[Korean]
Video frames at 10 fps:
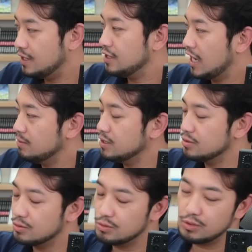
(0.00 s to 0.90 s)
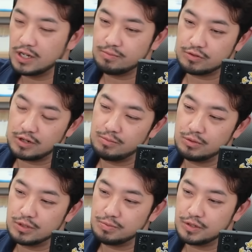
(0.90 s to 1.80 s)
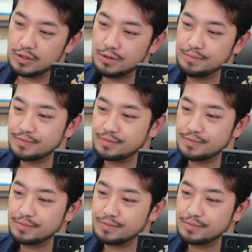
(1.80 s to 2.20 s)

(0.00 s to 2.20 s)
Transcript: 네, 다음에도 또 노래 부르러 한번 오십시오.